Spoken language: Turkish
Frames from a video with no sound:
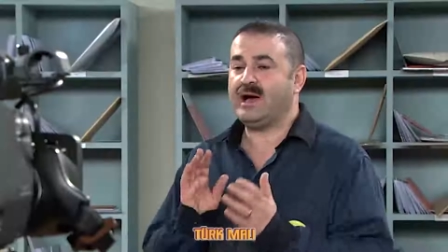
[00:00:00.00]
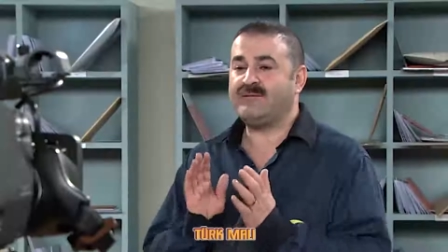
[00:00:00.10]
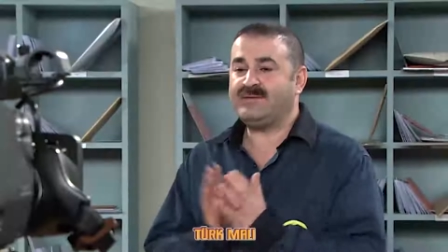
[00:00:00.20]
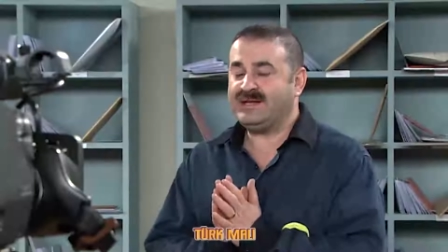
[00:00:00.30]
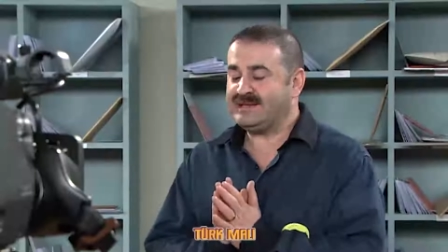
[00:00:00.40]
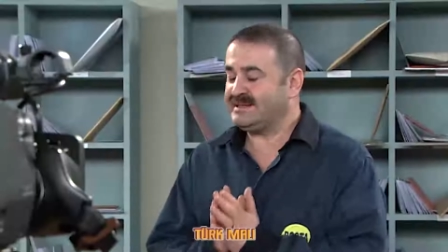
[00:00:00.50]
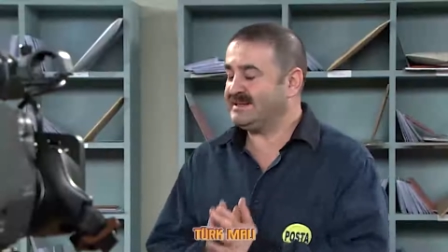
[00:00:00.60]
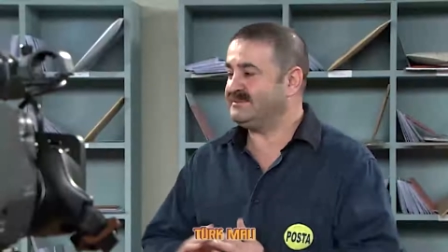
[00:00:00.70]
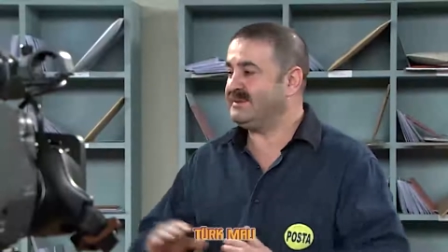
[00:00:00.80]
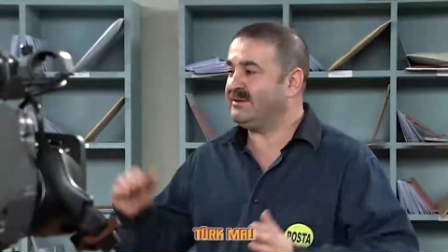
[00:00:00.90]

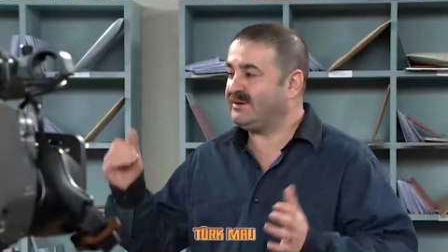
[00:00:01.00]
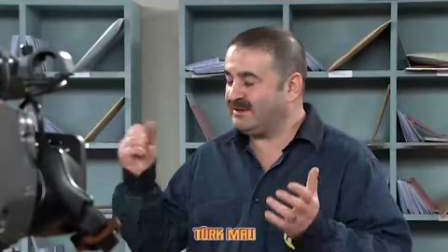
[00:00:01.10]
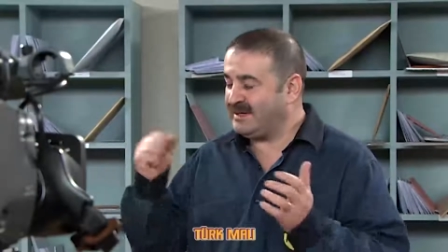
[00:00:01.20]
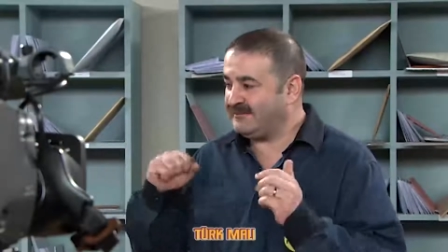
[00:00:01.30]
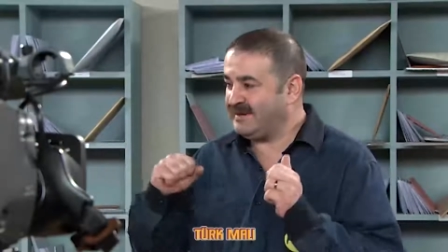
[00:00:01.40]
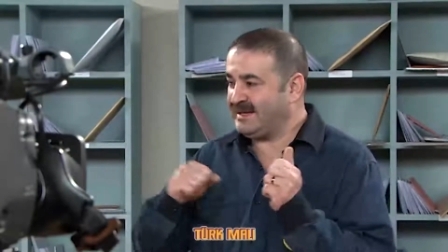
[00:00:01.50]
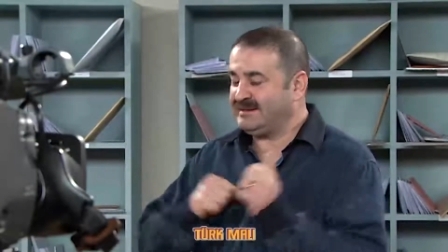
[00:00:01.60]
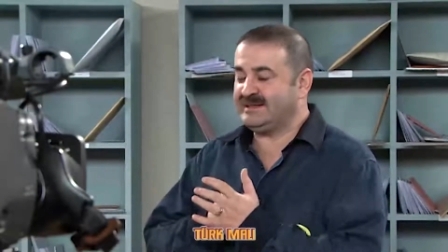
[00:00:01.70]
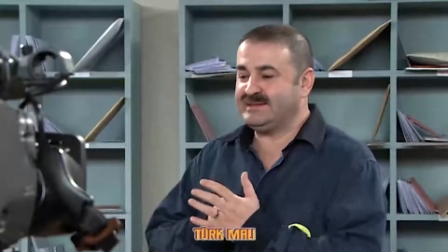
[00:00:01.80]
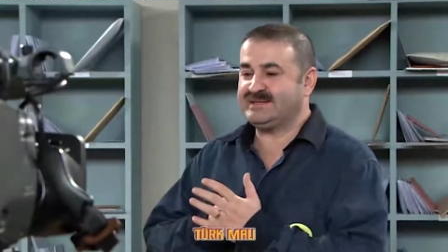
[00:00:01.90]
Affedersiniz, beni o lafı
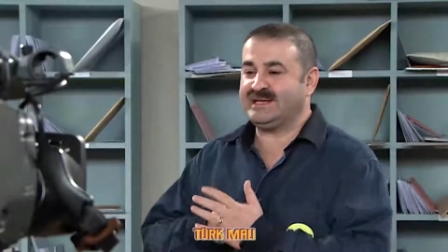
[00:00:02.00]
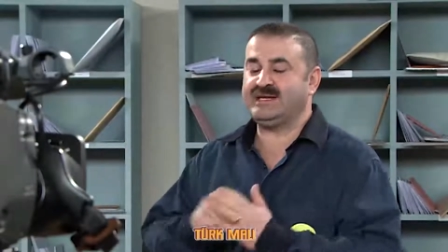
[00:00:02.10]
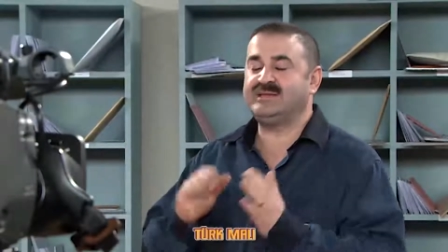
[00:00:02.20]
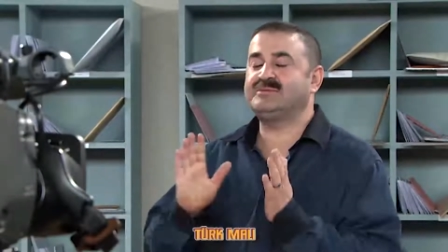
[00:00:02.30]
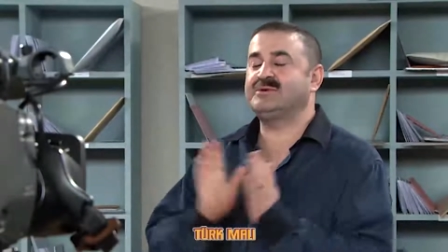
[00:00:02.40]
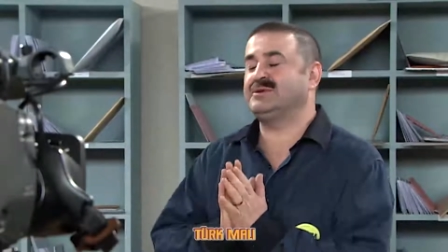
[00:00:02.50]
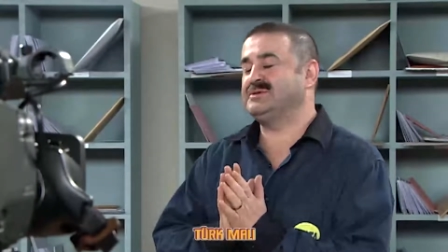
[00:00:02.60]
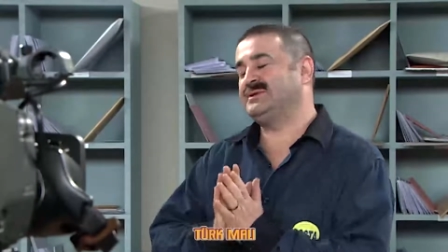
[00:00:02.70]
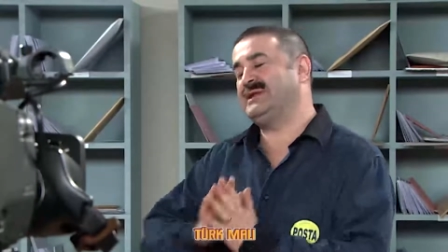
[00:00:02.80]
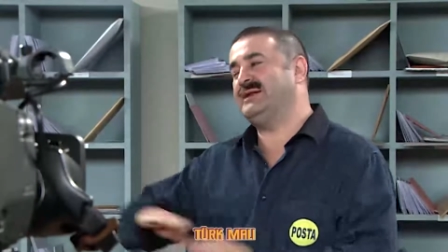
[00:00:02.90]
ettiniz zannettim. Çok
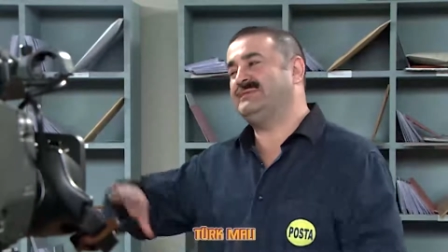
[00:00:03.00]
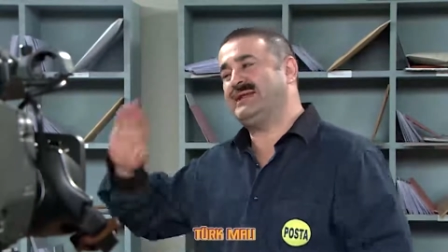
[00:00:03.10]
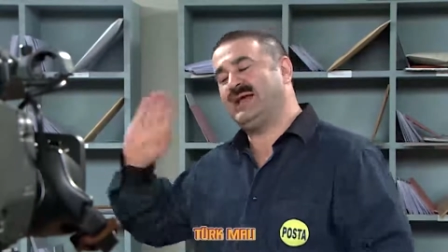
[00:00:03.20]
özür dilerim,